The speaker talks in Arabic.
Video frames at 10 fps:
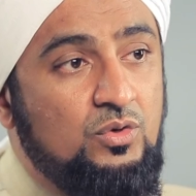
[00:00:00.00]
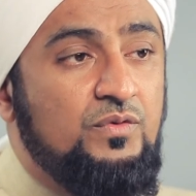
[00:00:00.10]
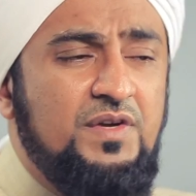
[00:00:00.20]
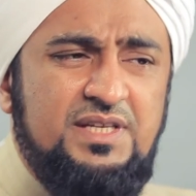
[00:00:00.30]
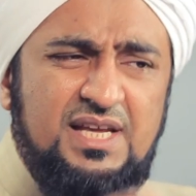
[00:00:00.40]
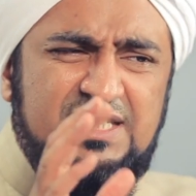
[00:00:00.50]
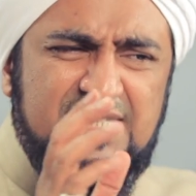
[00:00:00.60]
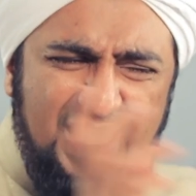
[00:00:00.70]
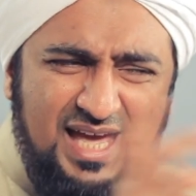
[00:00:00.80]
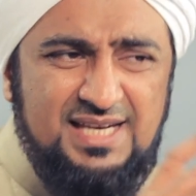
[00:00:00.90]
وفي درس
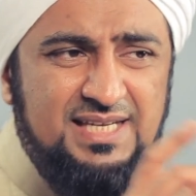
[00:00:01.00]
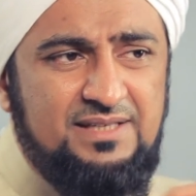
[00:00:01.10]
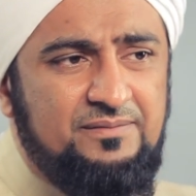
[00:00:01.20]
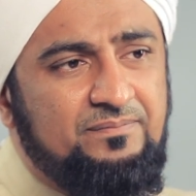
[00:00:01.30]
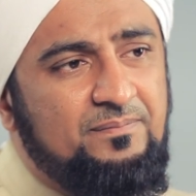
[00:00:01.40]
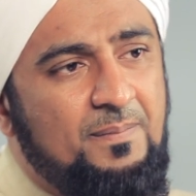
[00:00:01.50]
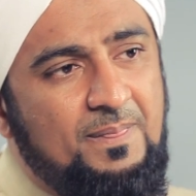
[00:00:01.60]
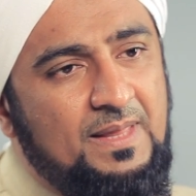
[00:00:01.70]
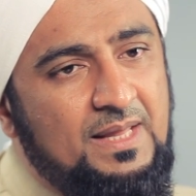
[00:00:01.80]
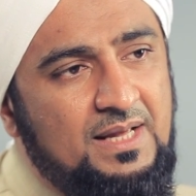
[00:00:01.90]
ثاني
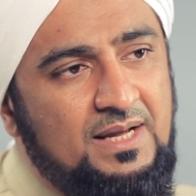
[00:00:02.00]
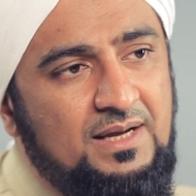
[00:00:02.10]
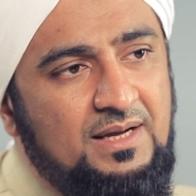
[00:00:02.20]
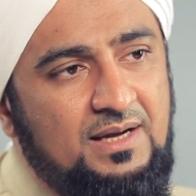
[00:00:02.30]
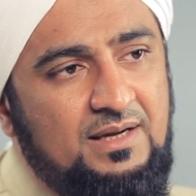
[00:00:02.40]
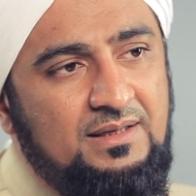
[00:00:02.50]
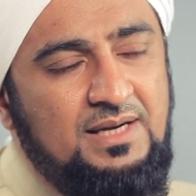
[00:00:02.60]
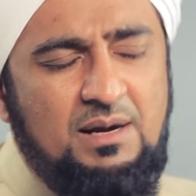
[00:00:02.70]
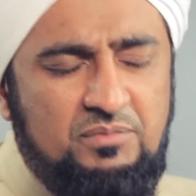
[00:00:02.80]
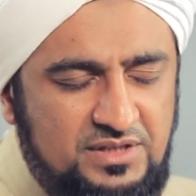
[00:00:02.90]

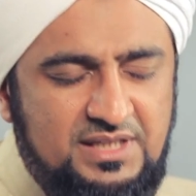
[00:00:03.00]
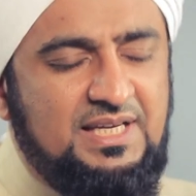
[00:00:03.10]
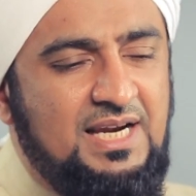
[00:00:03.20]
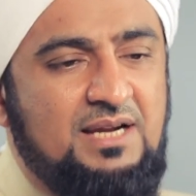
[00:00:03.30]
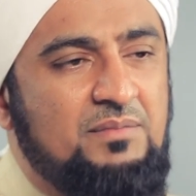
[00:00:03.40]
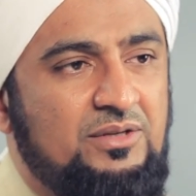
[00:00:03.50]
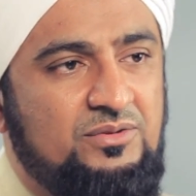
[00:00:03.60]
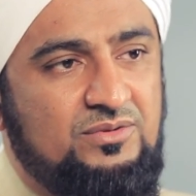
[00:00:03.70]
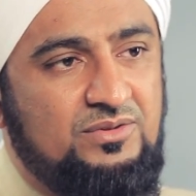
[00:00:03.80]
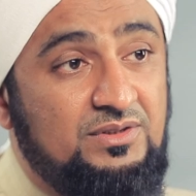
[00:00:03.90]
لابد نتكلم
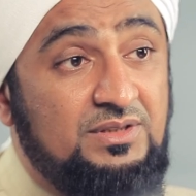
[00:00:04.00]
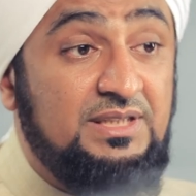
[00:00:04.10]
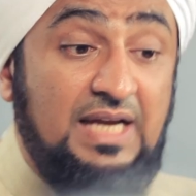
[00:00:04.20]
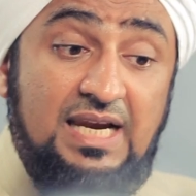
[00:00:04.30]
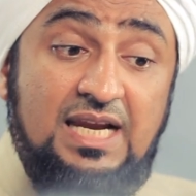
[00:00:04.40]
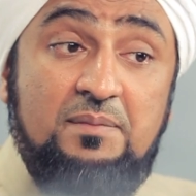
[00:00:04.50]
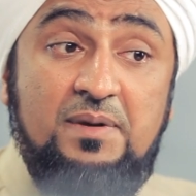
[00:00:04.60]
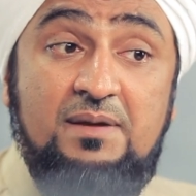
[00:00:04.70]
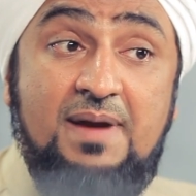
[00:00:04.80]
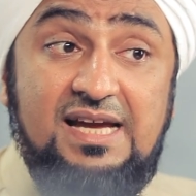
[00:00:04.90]
عنه يتعلق
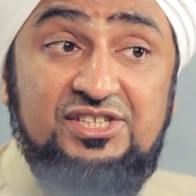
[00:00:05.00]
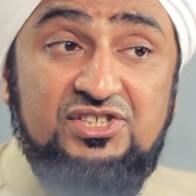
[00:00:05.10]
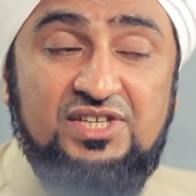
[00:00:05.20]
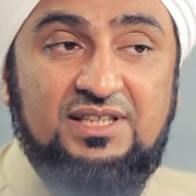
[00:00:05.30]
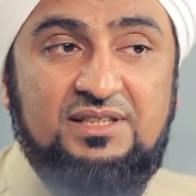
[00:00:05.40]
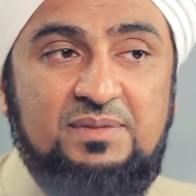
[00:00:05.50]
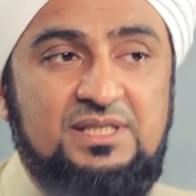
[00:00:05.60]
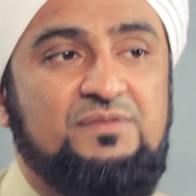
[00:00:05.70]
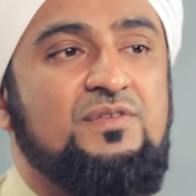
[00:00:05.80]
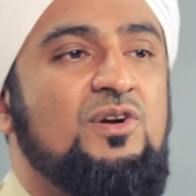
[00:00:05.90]
بماشطة
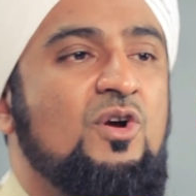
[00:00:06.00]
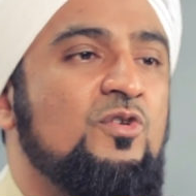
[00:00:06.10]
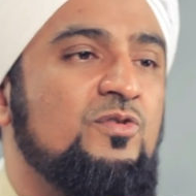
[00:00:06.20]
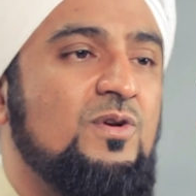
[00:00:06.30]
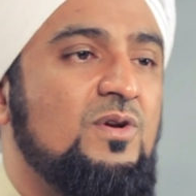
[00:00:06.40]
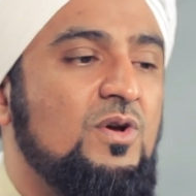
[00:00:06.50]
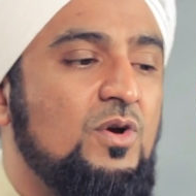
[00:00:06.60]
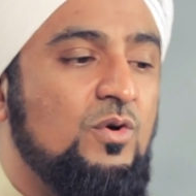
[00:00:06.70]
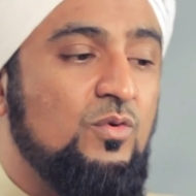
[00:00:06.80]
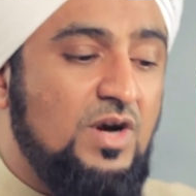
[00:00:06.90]
بنت فرعون
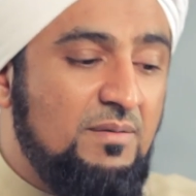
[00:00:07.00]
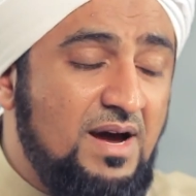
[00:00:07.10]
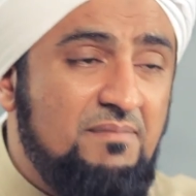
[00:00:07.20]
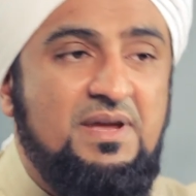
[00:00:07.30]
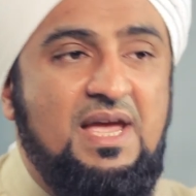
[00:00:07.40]
وكمان